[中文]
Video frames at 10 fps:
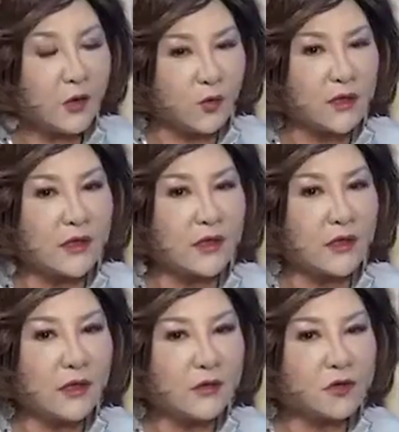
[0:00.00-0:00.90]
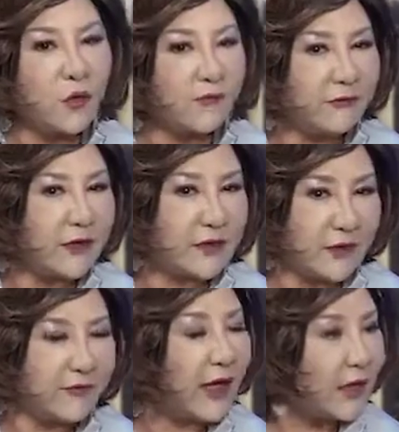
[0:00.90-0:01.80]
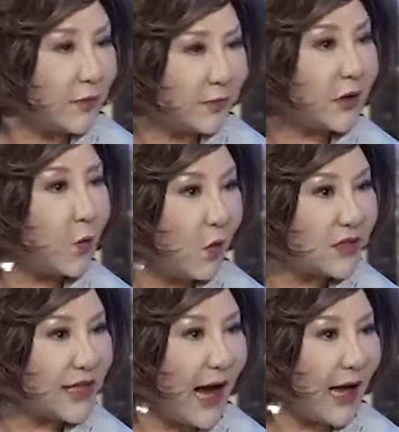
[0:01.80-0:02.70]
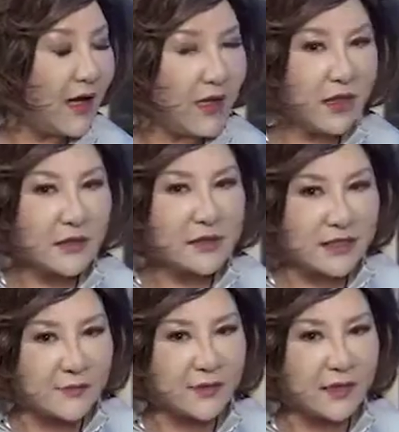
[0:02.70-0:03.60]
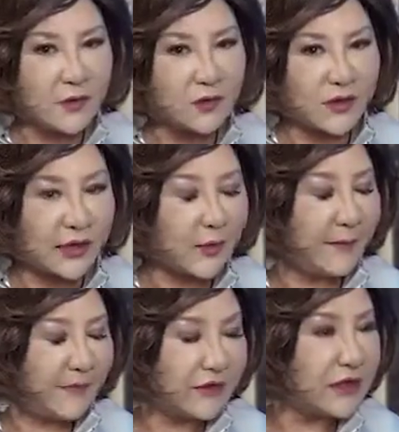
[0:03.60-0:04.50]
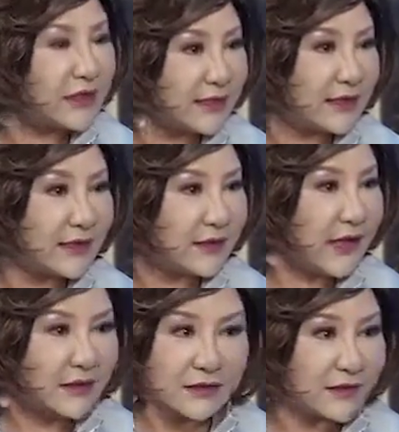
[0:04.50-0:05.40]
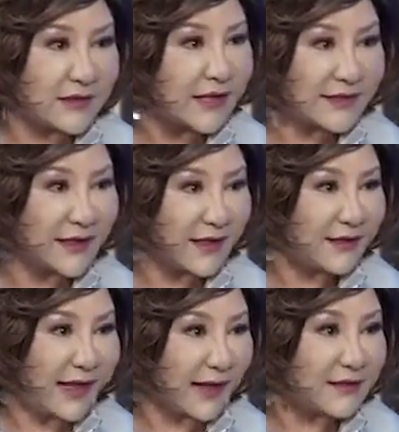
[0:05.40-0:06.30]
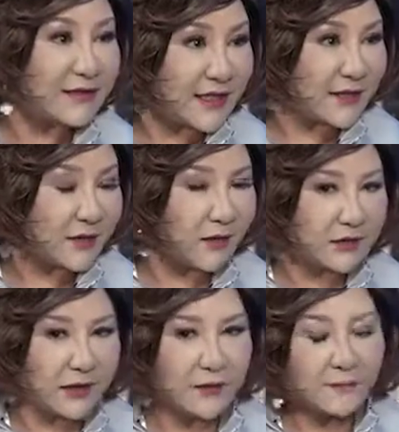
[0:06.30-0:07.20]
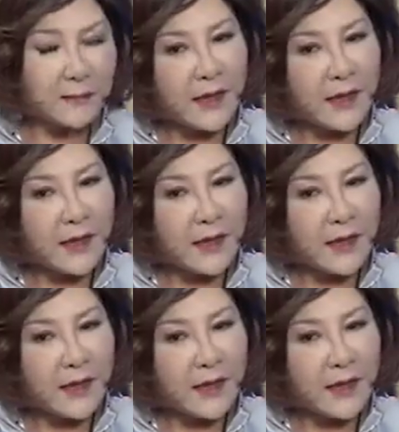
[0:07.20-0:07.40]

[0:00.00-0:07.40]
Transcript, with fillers: 对一个充分 developed 的国家，GDP 能够达到百分之四以上，实在是很难见到的。没错。